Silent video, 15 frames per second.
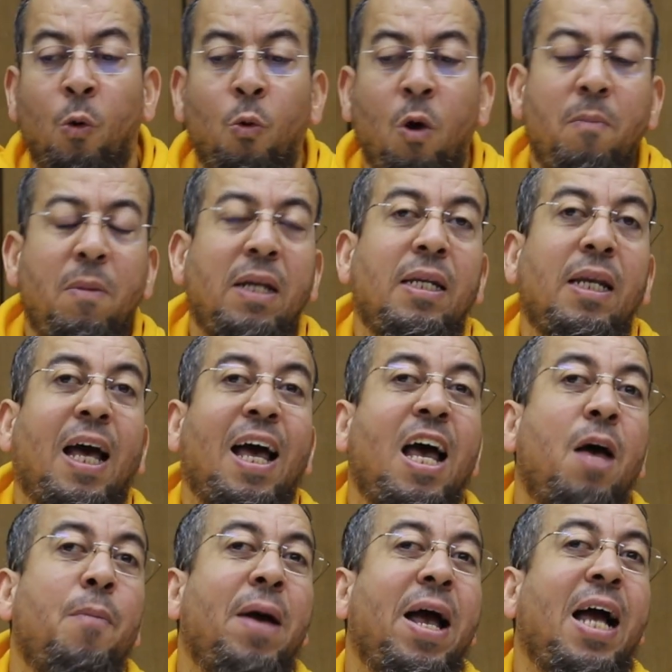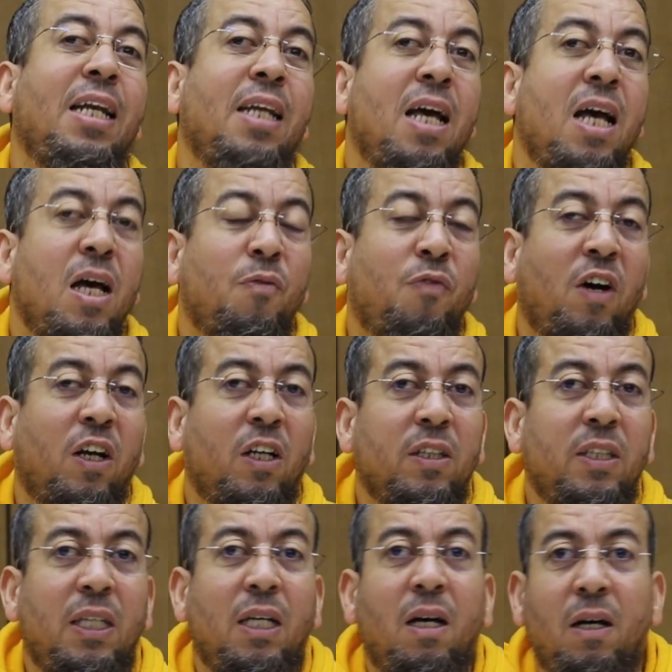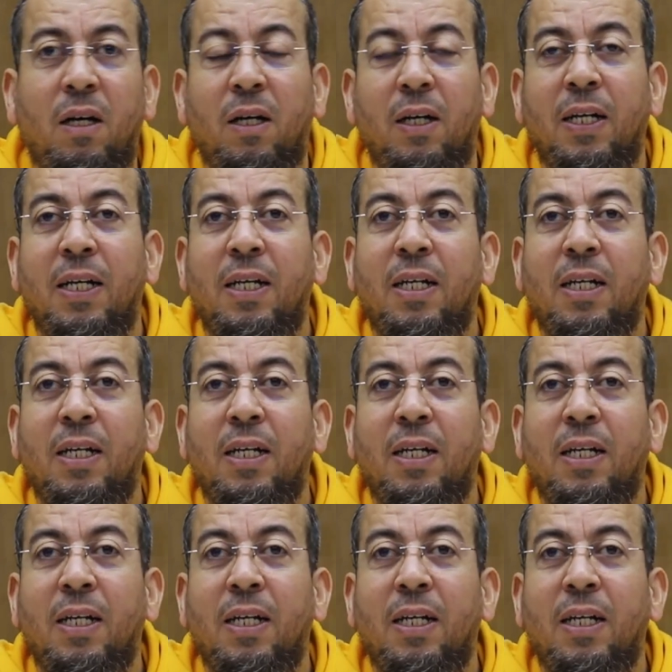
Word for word: ومن غاب عنها فرضيها